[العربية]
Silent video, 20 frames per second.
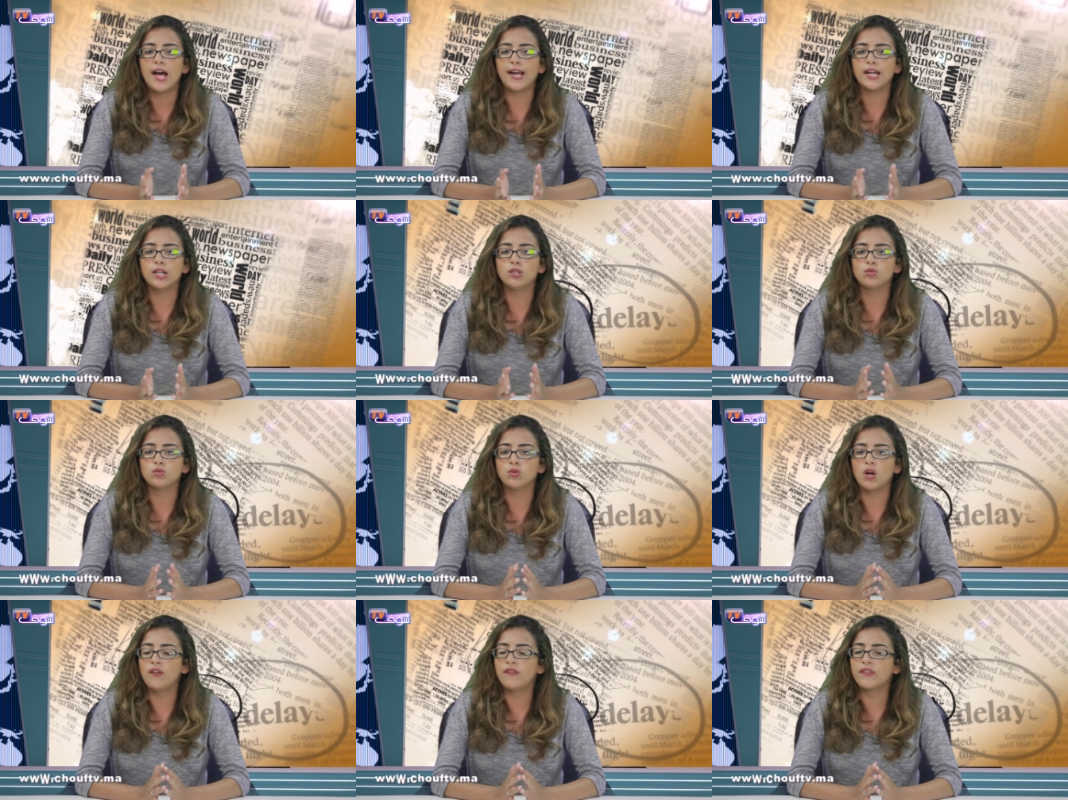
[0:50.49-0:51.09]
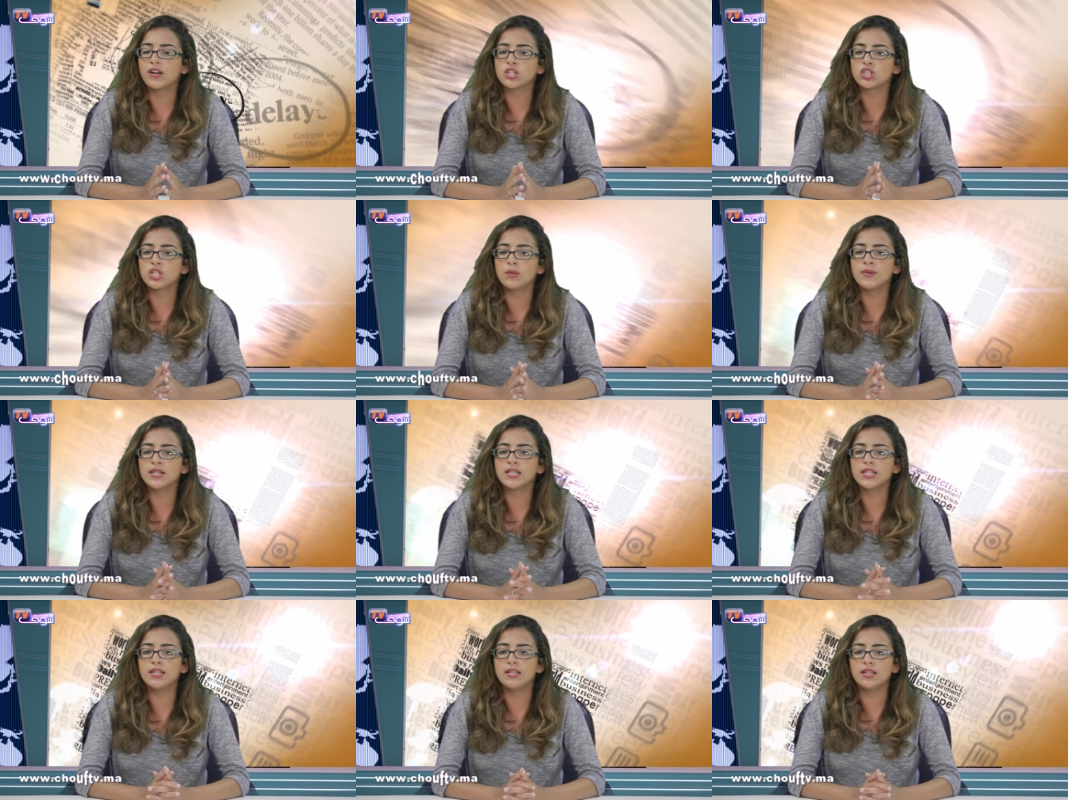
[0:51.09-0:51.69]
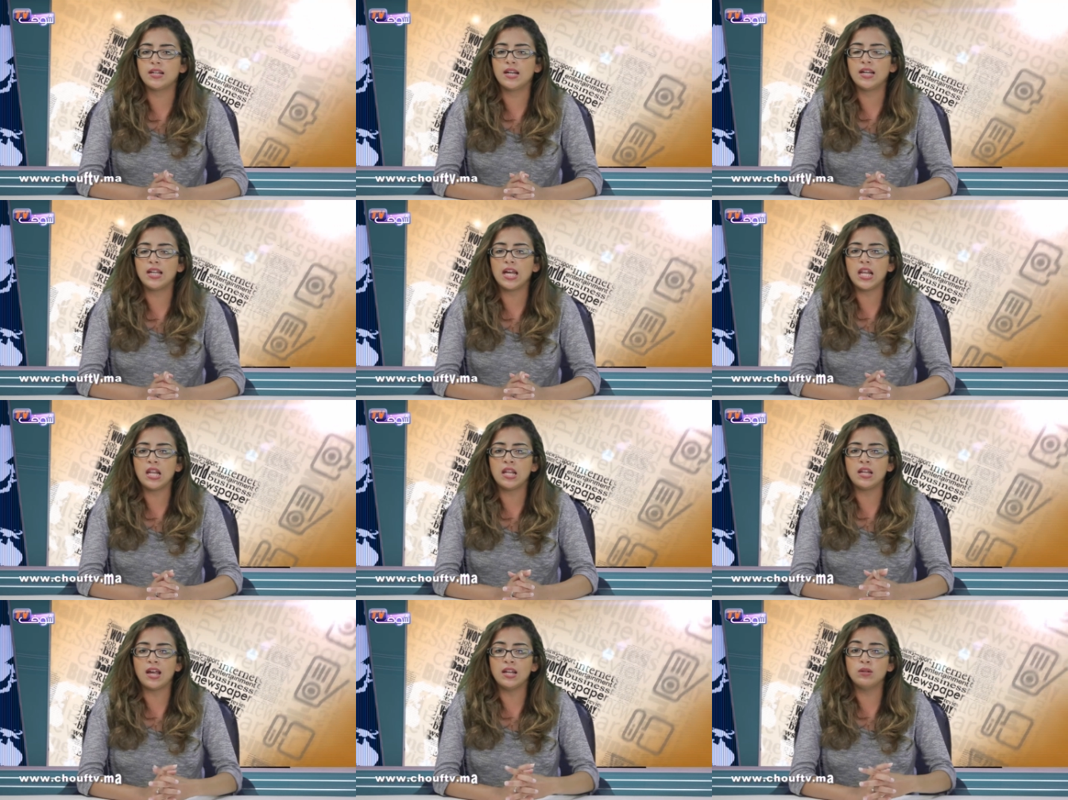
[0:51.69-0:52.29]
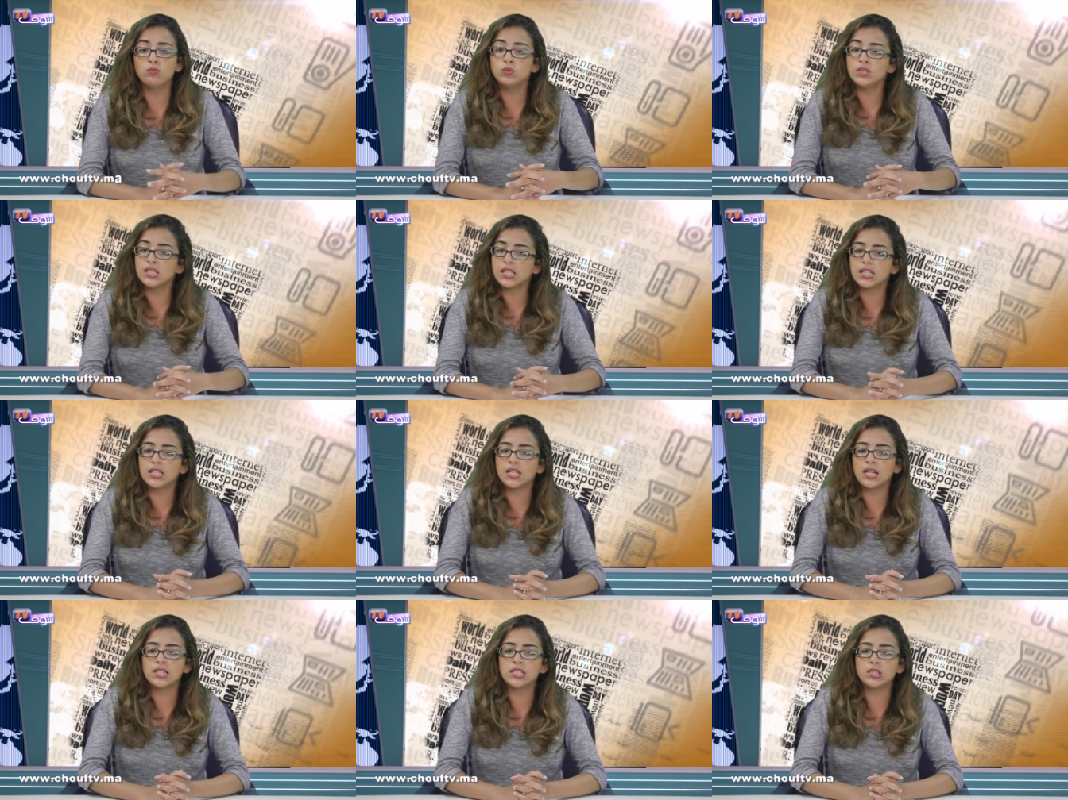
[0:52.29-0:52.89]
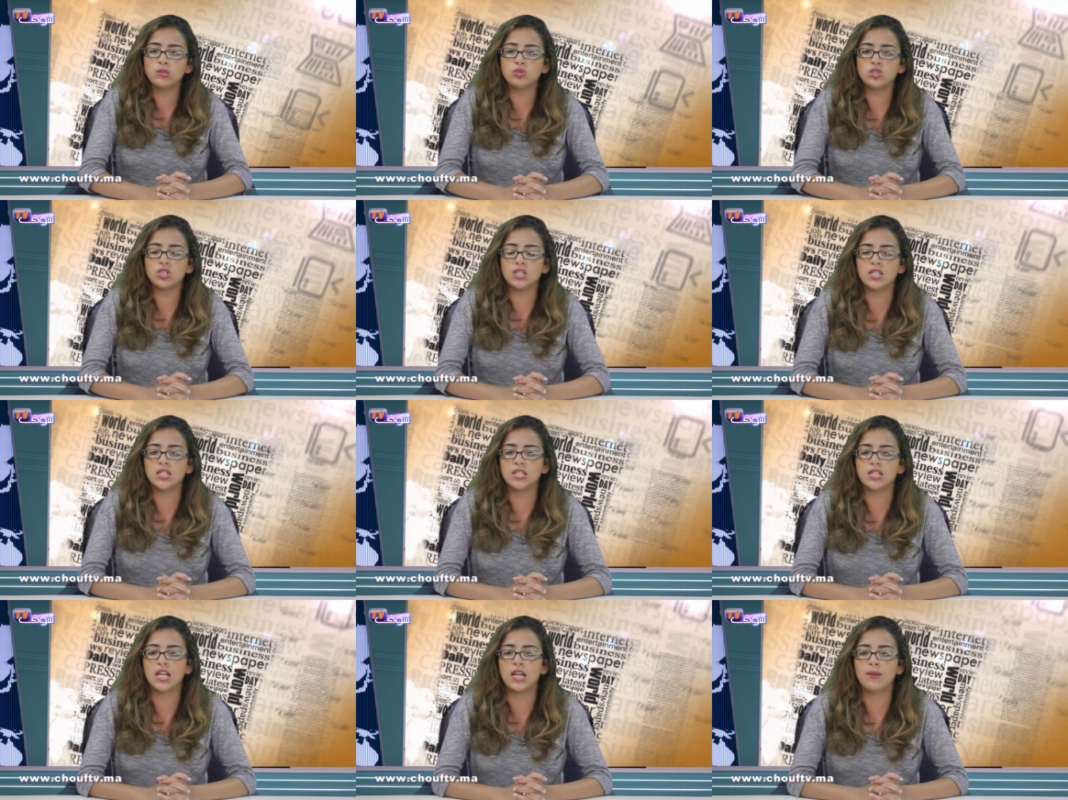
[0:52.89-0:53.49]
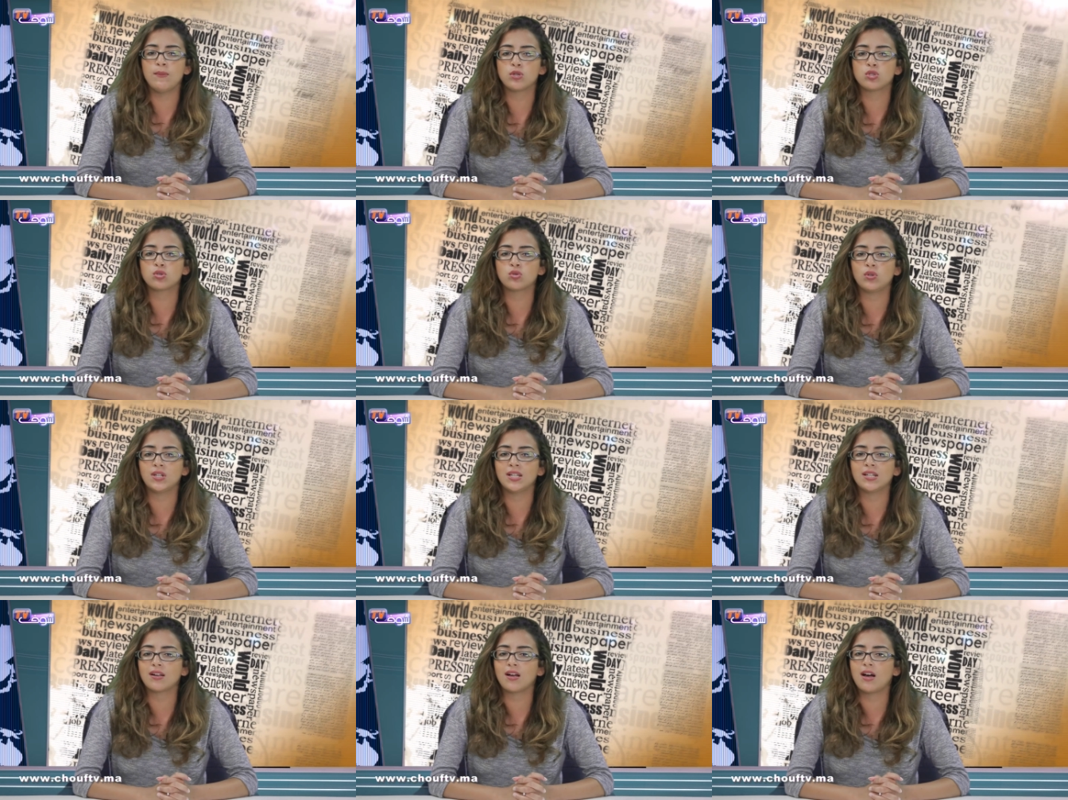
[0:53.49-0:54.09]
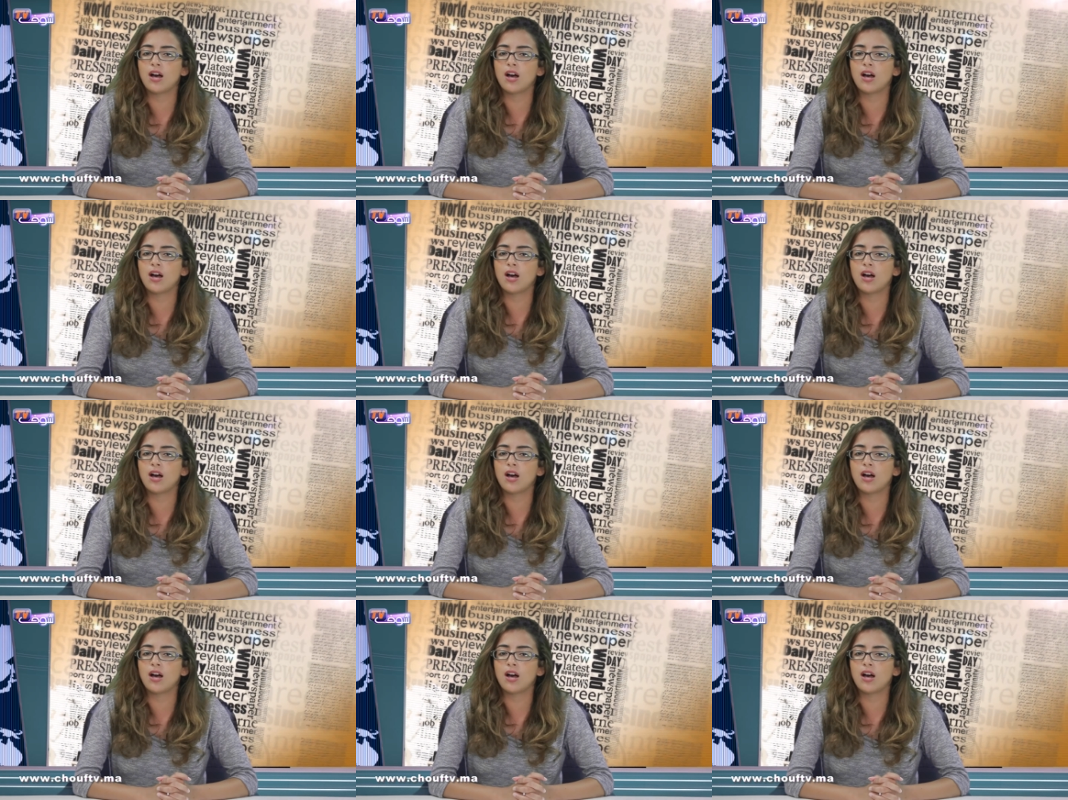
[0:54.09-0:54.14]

حيث أفرج بنكيران عن مذكرة توجيهية لمشروع